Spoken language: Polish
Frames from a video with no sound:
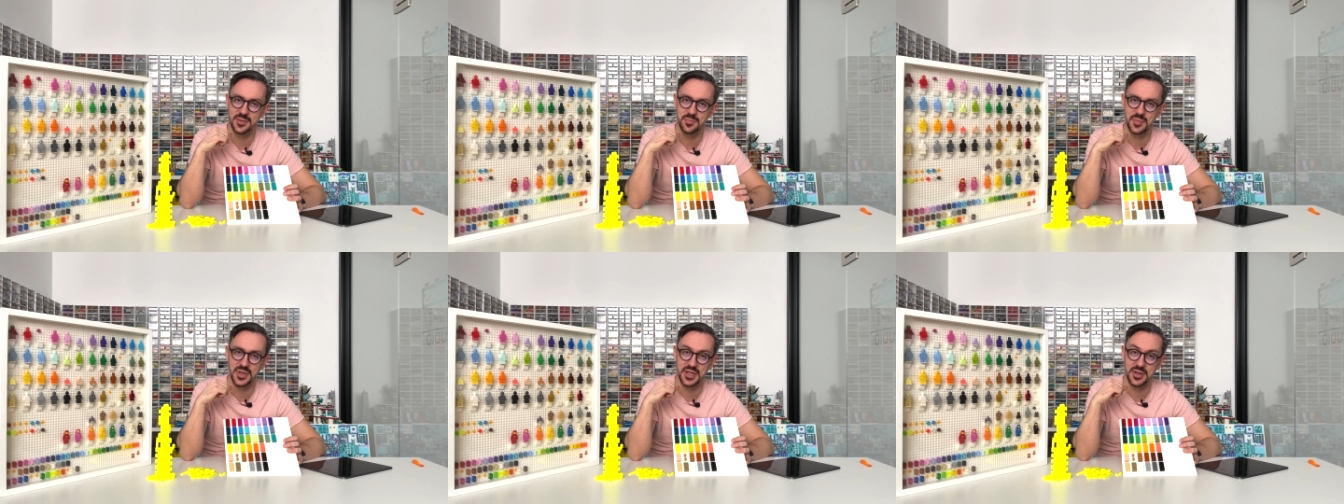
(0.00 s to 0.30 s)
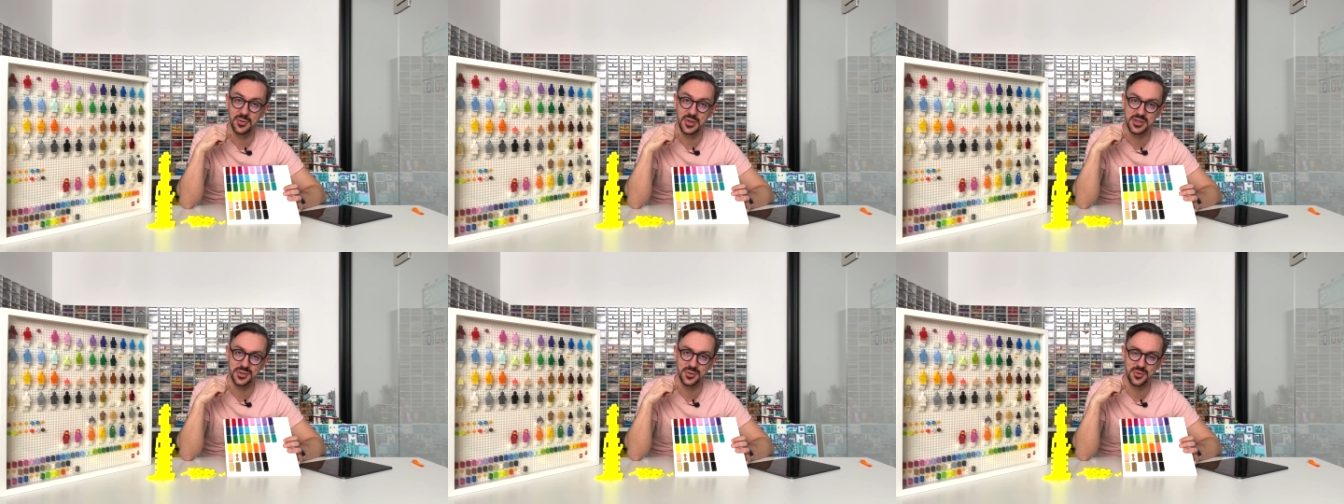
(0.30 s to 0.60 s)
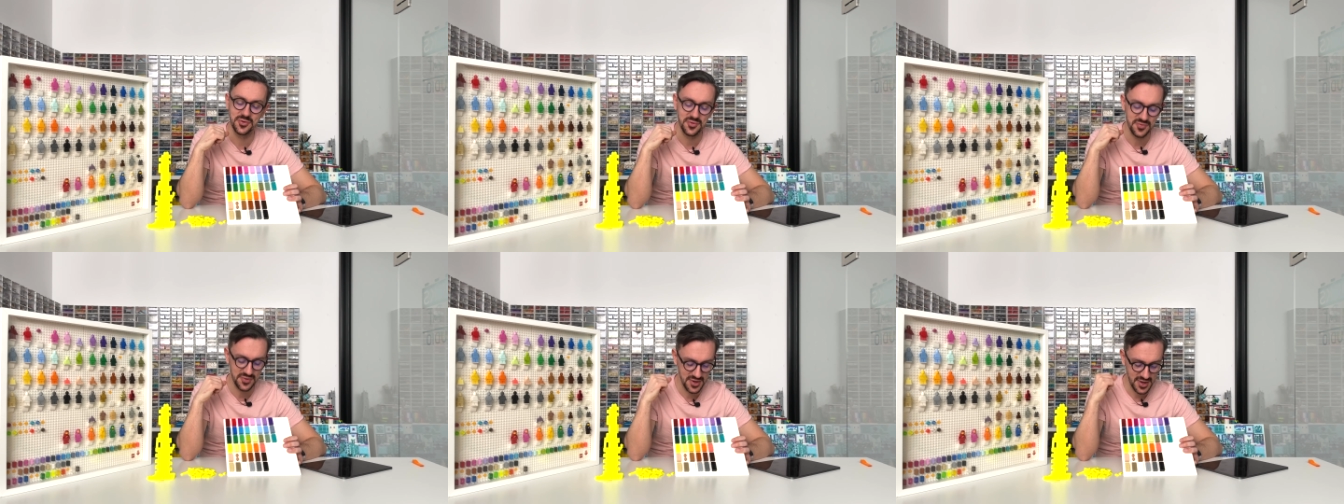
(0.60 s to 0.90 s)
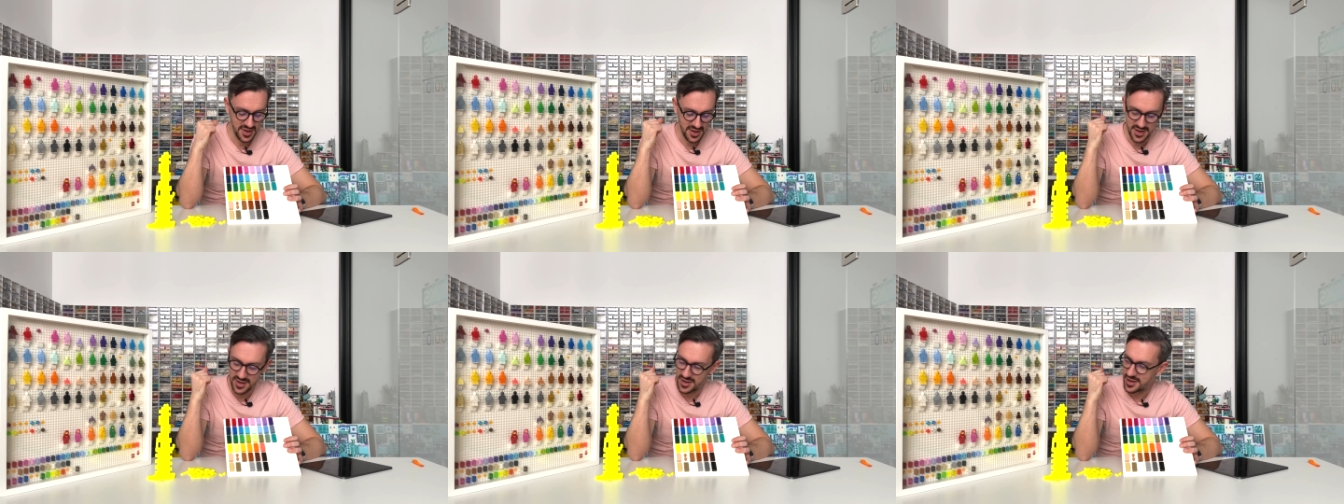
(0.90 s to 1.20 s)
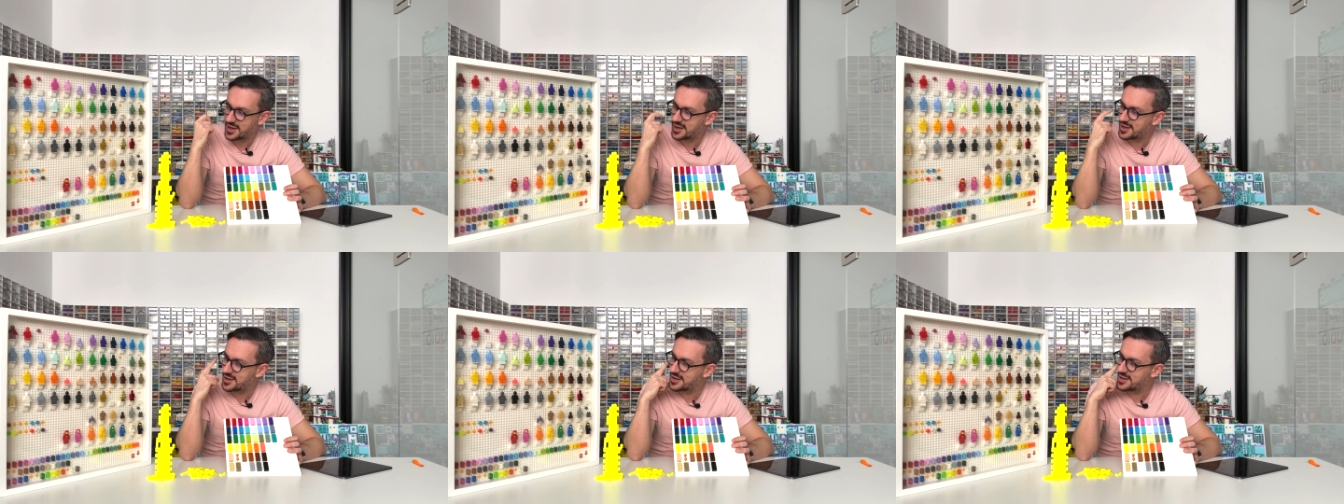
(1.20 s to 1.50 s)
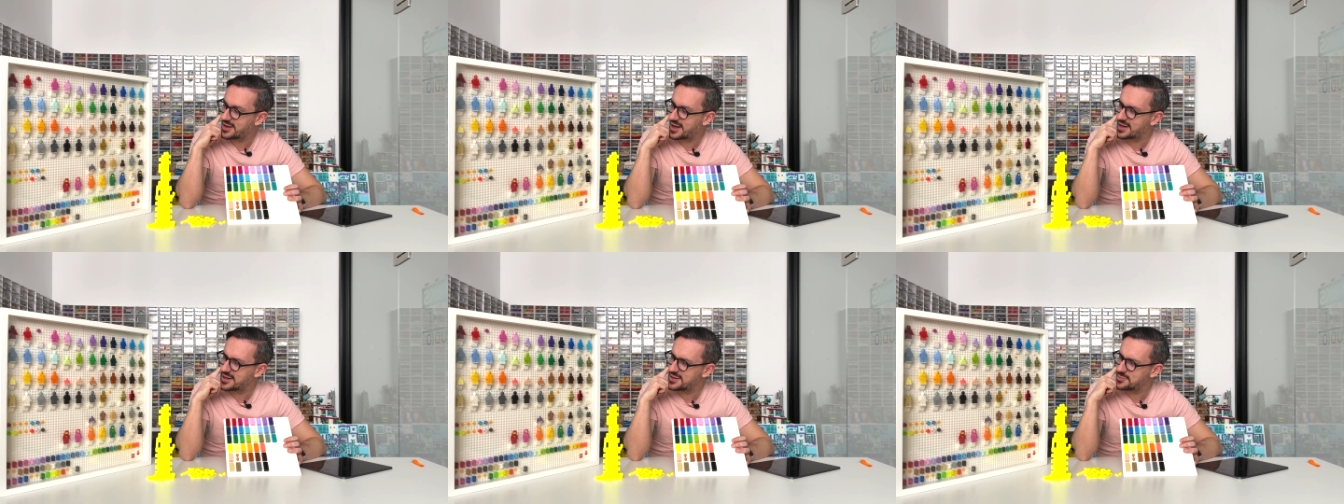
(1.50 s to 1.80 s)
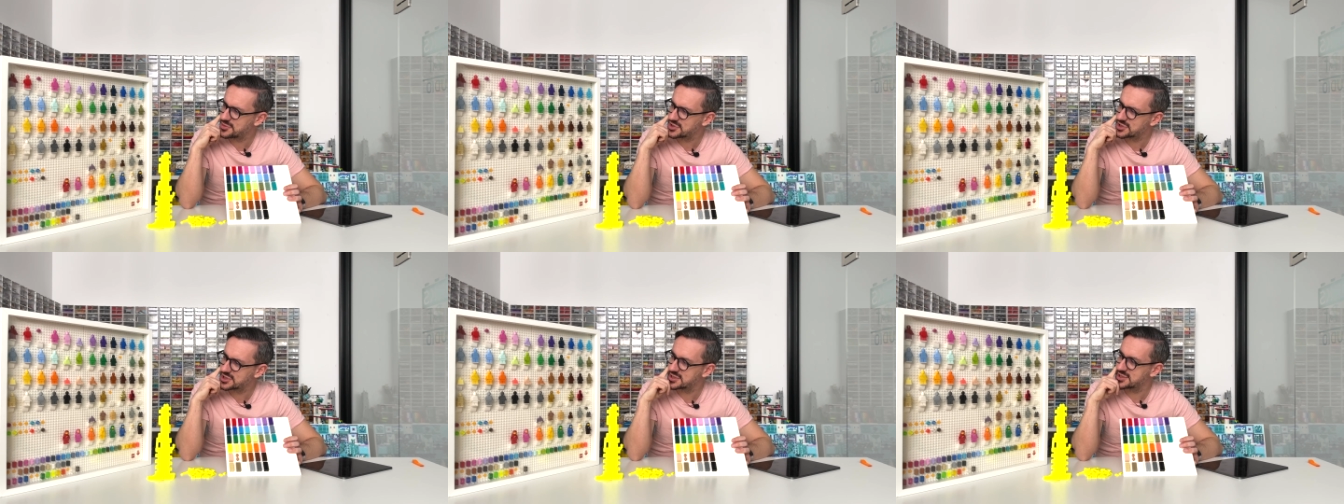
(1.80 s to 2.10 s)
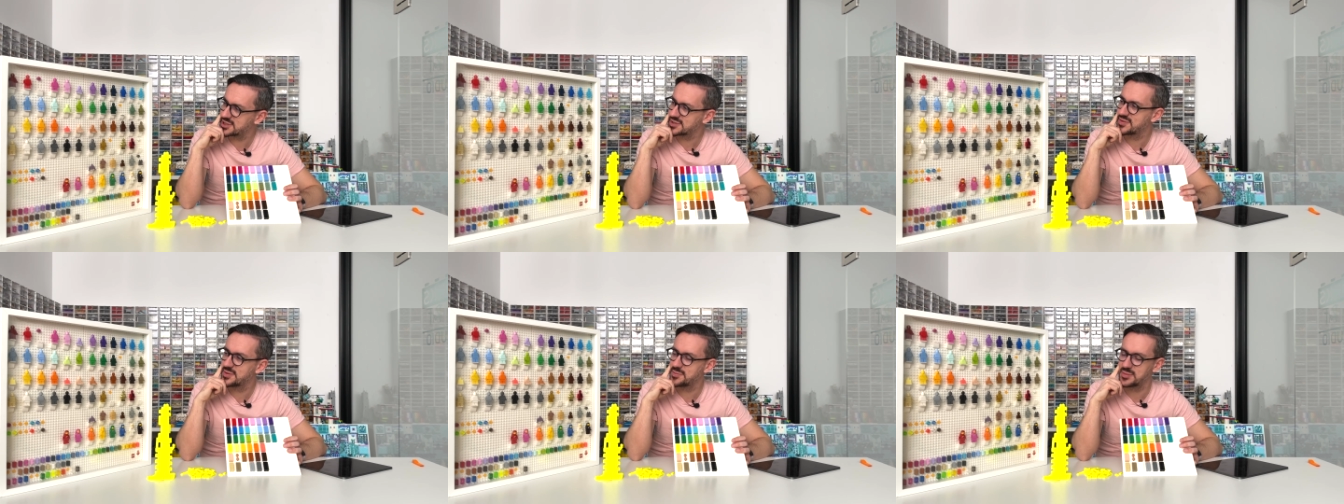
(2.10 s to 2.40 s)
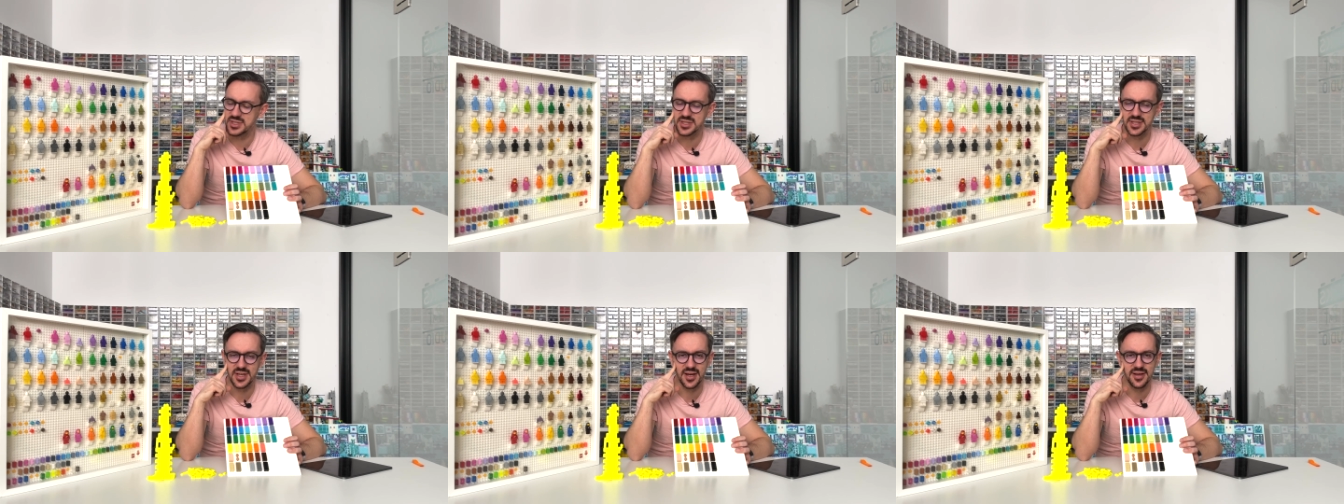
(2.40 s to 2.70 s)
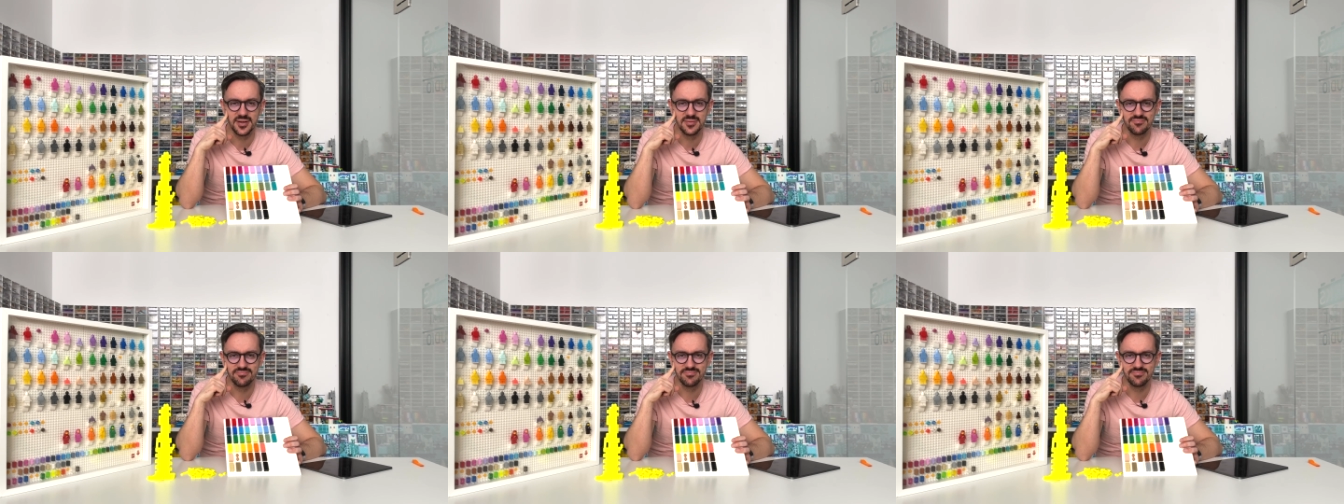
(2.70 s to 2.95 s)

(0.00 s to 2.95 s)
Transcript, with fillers: patałaszków, ale może coś wymyślę.